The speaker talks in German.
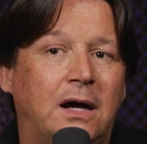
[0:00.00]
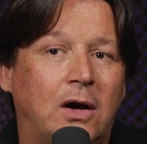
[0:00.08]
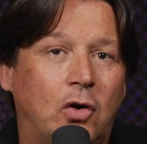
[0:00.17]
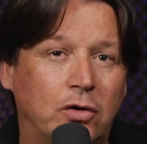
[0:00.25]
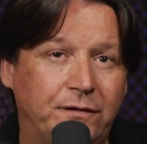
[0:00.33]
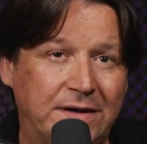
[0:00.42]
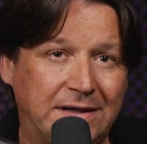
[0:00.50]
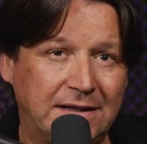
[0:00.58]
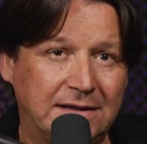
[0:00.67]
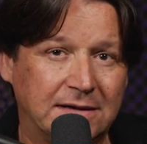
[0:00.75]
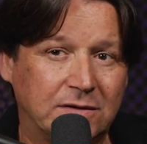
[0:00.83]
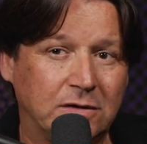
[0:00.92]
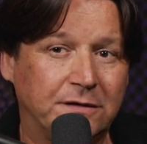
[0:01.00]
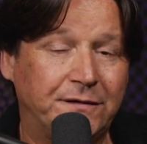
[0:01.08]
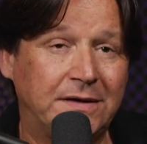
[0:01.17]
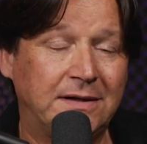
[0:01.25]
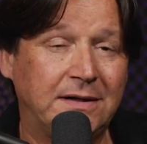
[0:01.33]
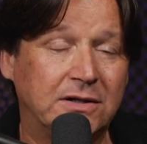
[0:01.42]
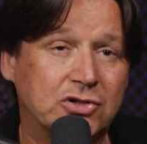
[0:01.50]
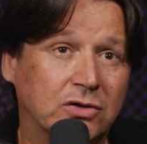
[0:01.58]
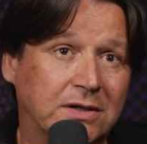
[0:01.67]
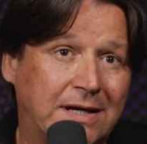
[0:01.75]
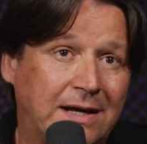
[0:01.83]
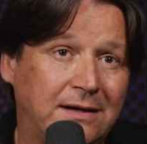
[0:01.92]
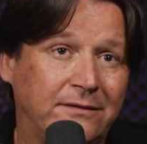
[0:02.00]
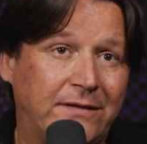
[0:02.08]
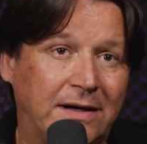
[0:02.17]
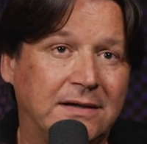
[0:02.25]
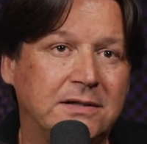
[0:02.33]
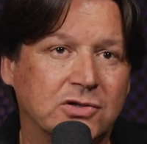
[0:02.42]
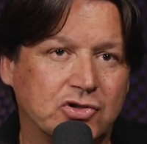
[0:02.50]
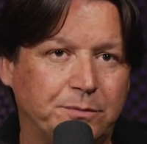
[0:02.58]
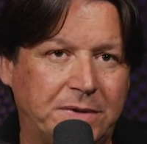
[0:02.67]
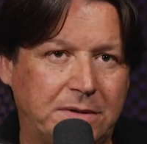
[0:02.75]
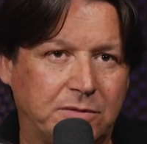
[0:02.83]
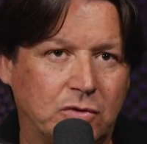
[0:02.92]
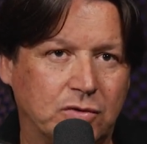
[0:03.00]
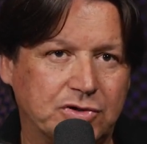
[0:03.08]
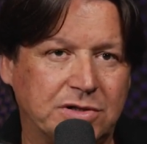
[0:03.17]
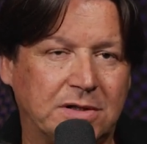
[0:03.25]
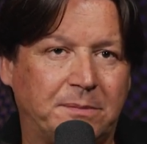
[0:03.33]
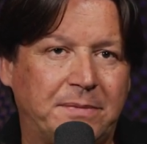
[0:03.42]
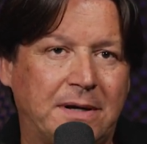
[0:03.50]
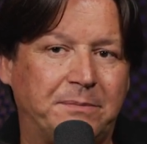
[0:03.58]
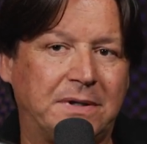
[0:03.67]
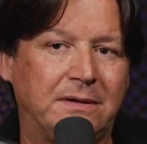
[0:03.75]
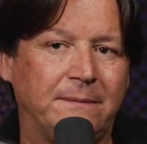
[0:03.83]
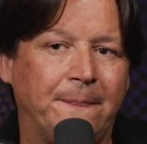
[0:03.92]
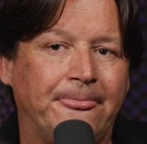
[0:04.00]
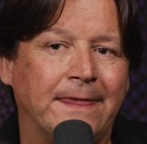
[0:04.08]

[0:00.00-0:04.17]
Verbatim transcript: auch wenn ich natürlich viele Dinge schon kenne, weil ich ja schon bei dem Coaching dabei bin.